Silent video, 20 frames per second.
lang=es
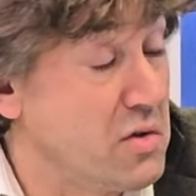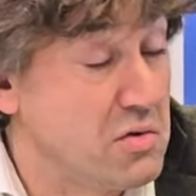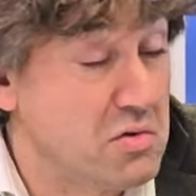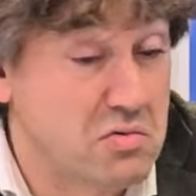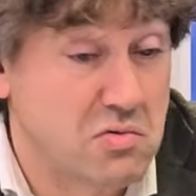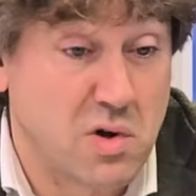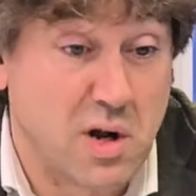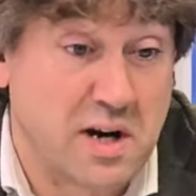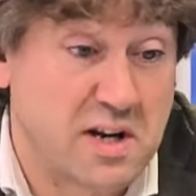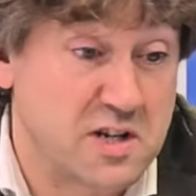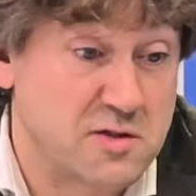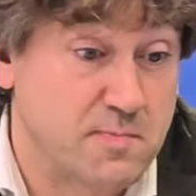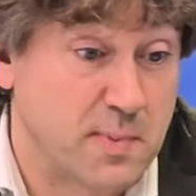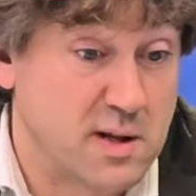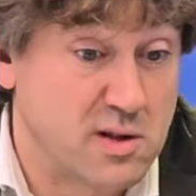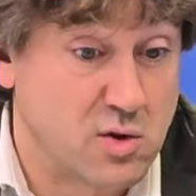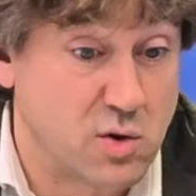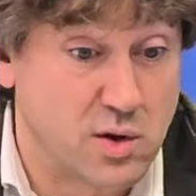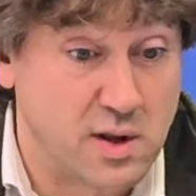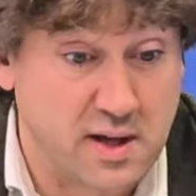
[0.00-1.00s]
¿no? Yo al
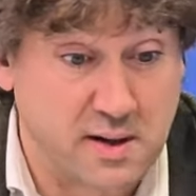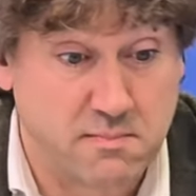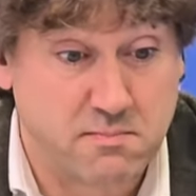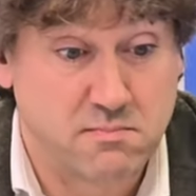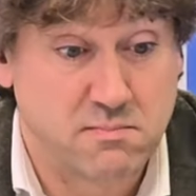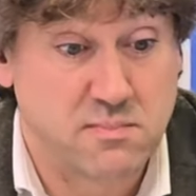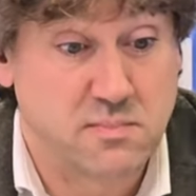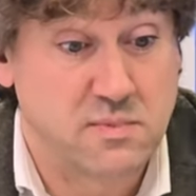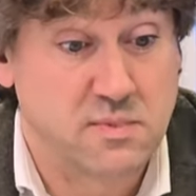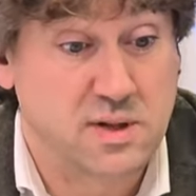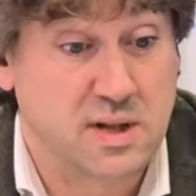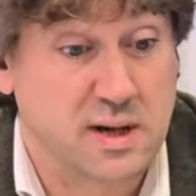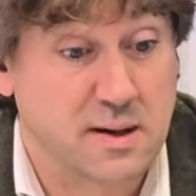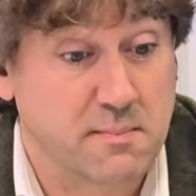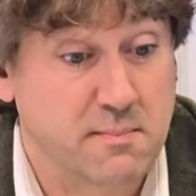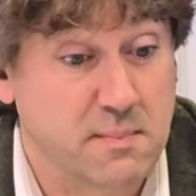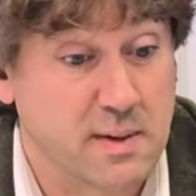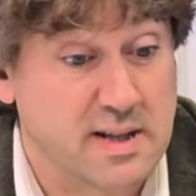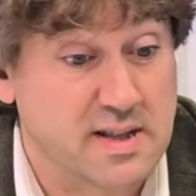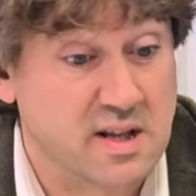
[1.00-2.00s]
respecto de,
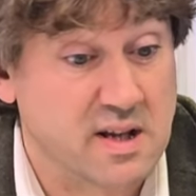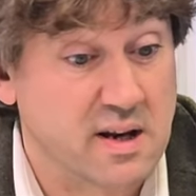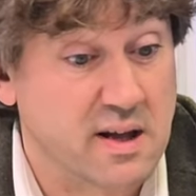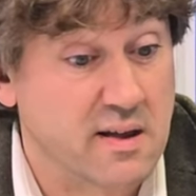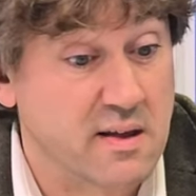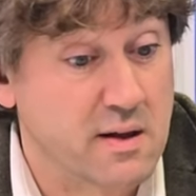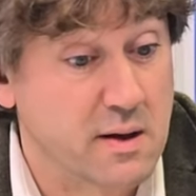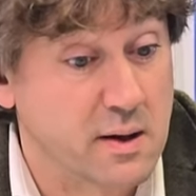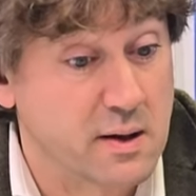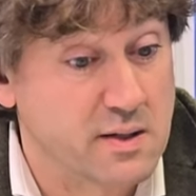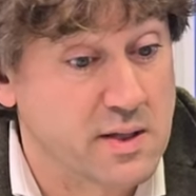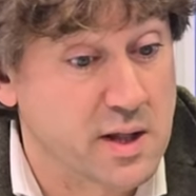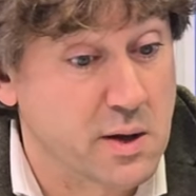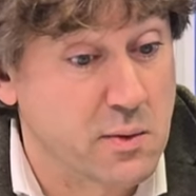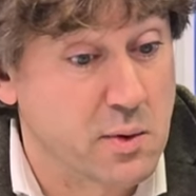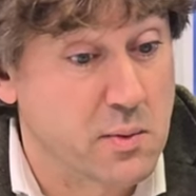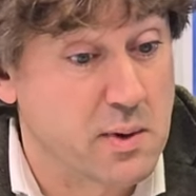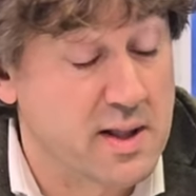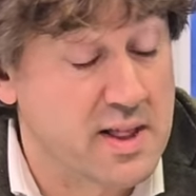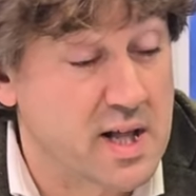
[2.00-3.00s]
materia de, de,
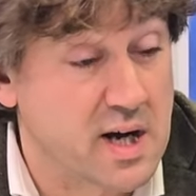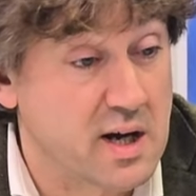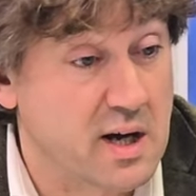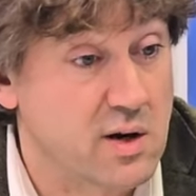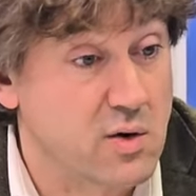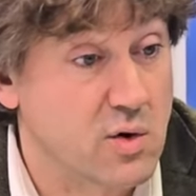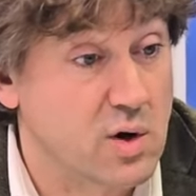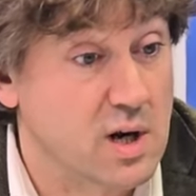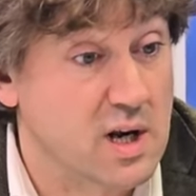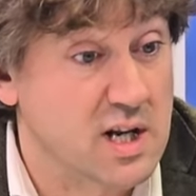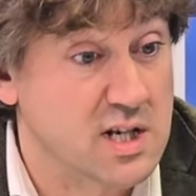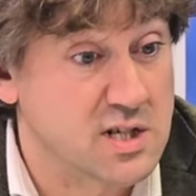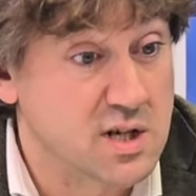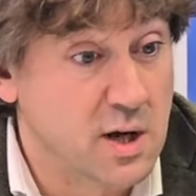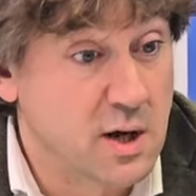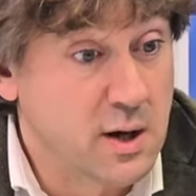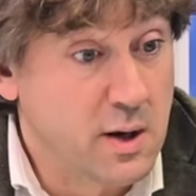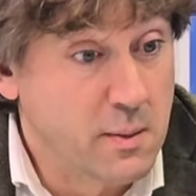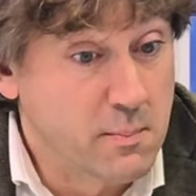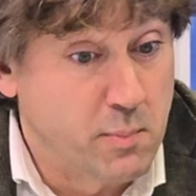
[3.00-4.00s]
vivienda creo que las
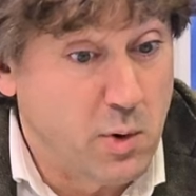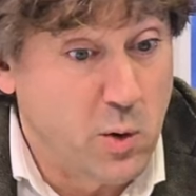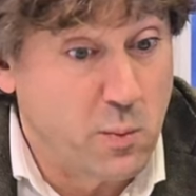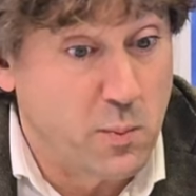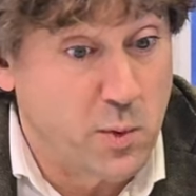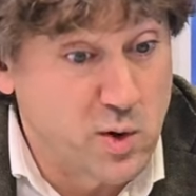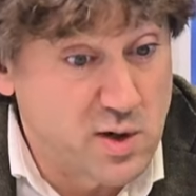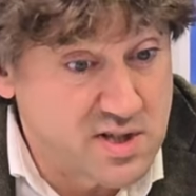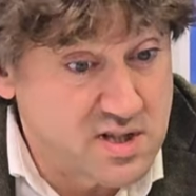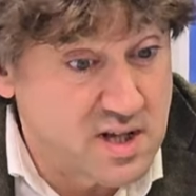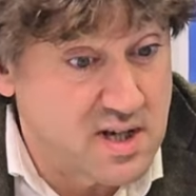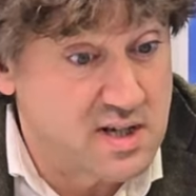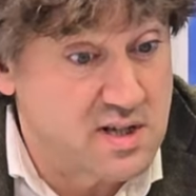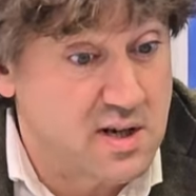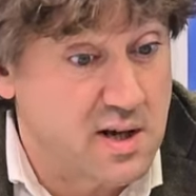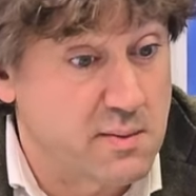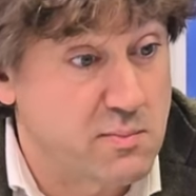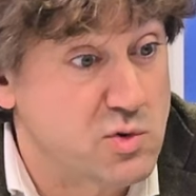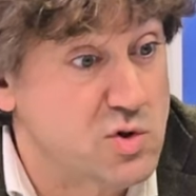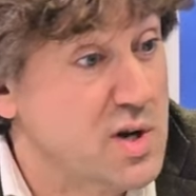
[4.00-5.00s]
propuestas
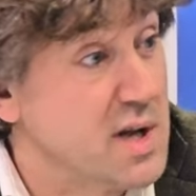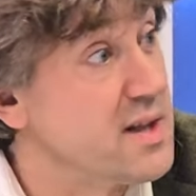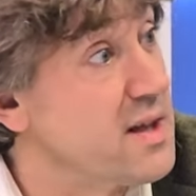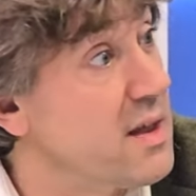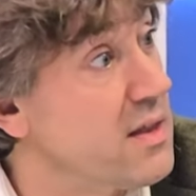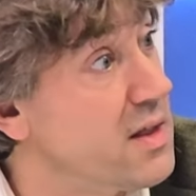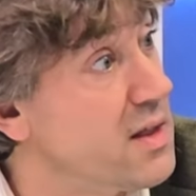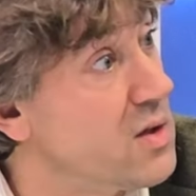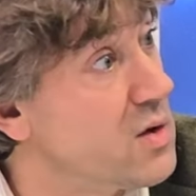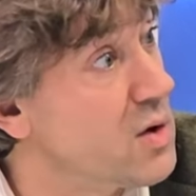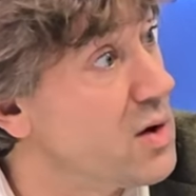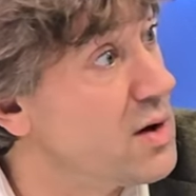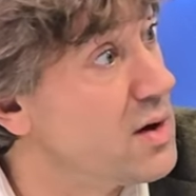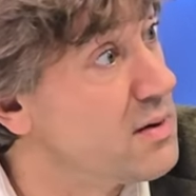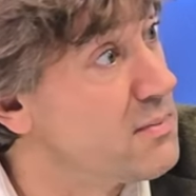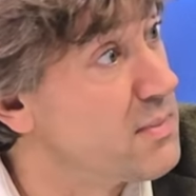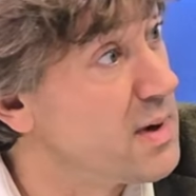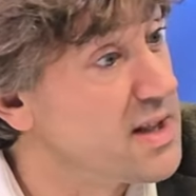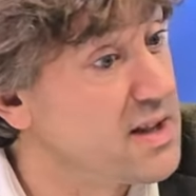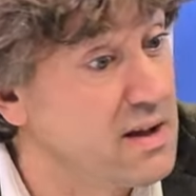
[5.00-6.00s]
que hemos añadido
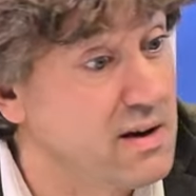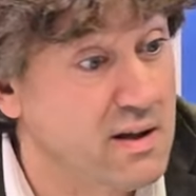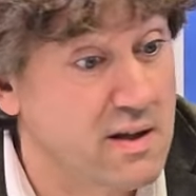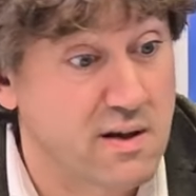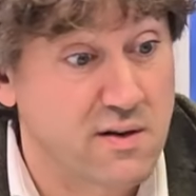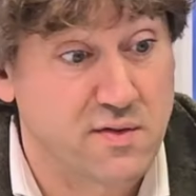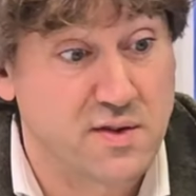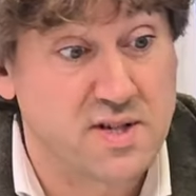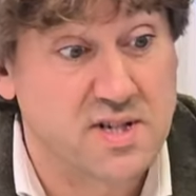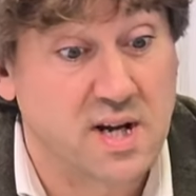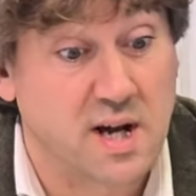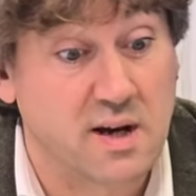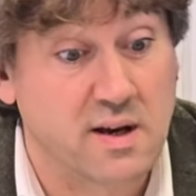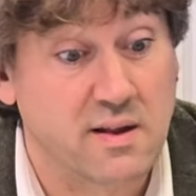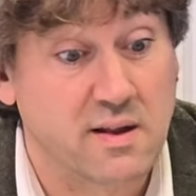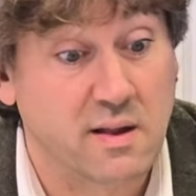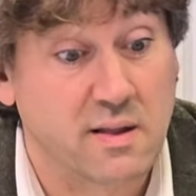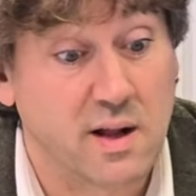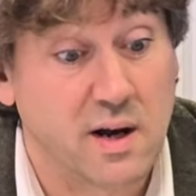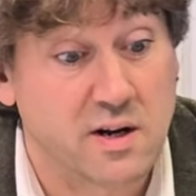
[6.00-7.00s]
en materia de
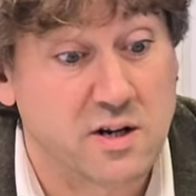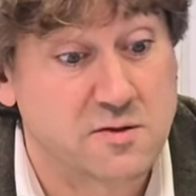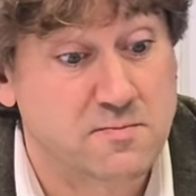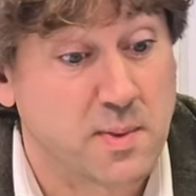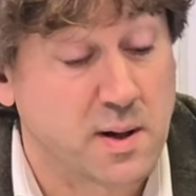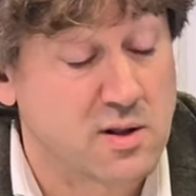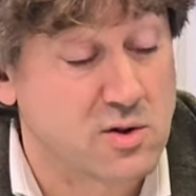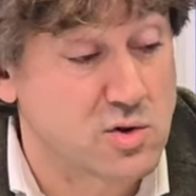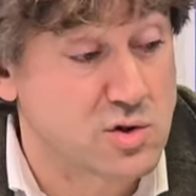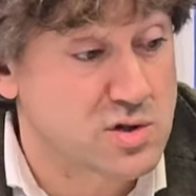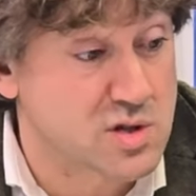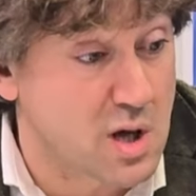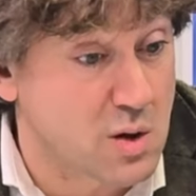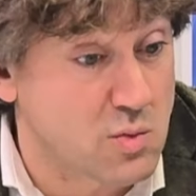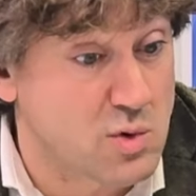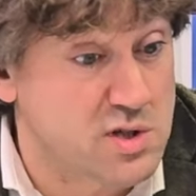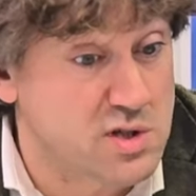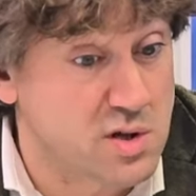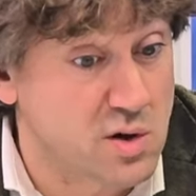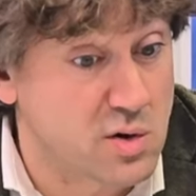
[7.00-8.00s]
fiscalidad al respecto de esta
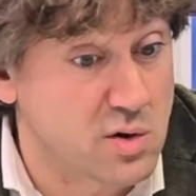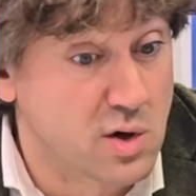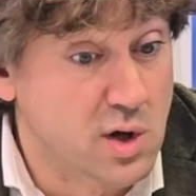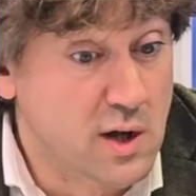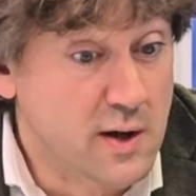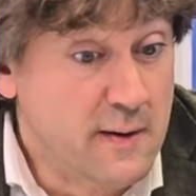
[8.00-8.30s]
cuestión